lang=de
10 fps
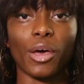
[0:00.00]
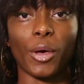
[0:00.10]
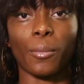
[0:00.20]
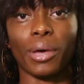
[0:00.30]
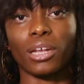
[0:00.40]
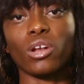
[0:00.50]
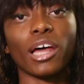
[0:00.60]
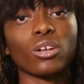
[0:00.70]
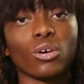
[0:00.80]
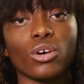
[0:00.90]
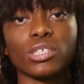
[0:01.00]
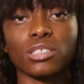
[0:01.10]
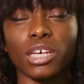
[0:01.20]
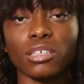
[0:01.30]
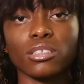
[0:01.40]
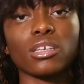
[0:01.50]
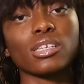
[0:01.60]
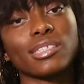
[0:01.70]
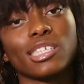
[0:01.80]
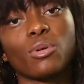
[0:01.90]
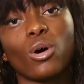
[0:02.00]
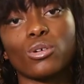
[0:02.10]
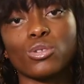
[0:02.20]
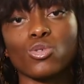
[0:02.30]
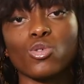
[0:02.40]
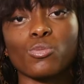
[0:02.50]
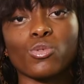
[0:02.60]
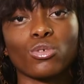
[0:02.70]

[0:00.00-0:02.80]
ähm, an andere Leute denkt, Nächstenliebe ausübt